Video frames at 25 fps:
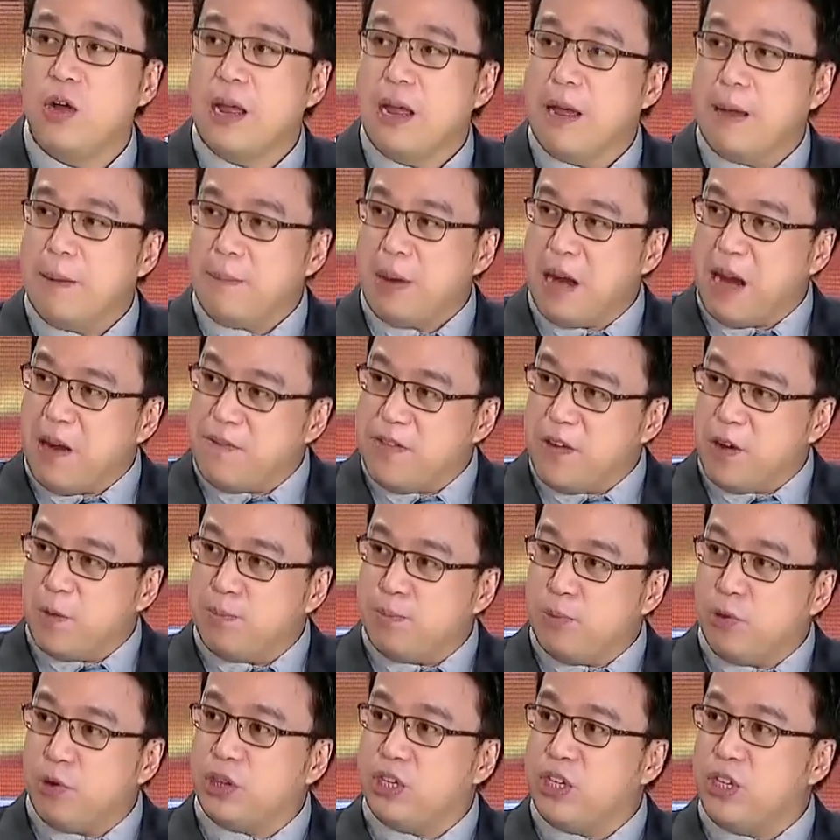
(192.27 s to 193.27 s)
So,
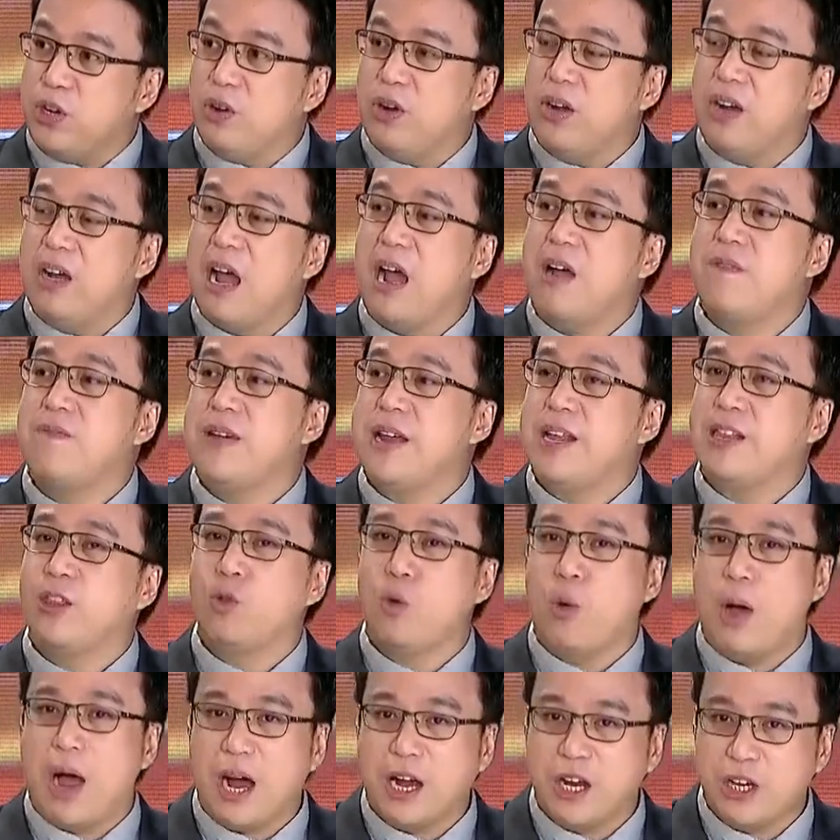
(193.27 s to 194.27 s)
if you put your
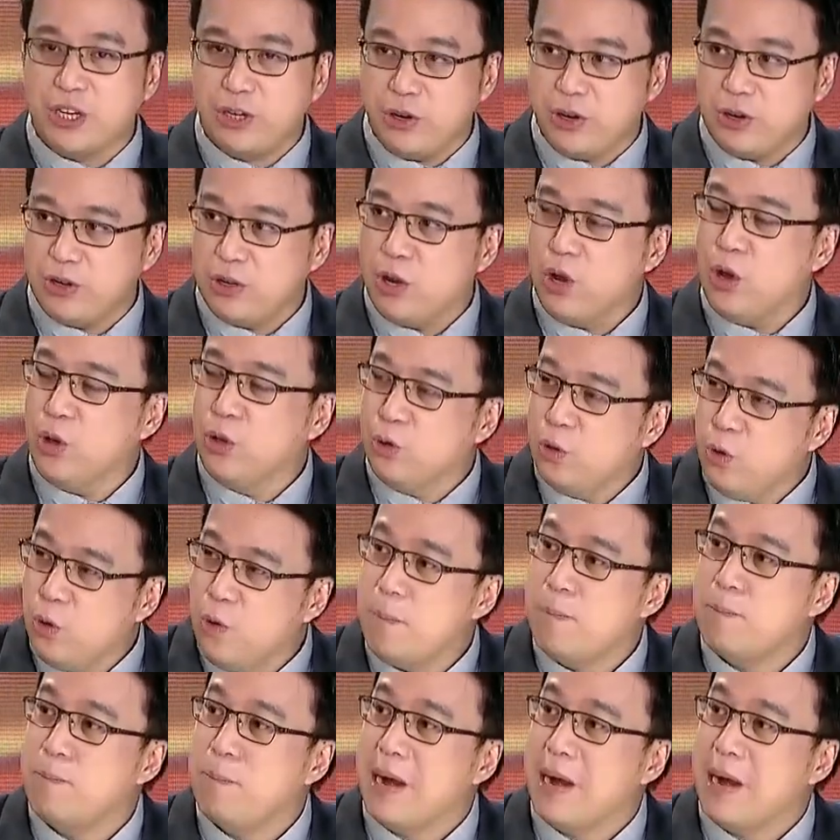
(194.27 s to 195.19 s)
love into action,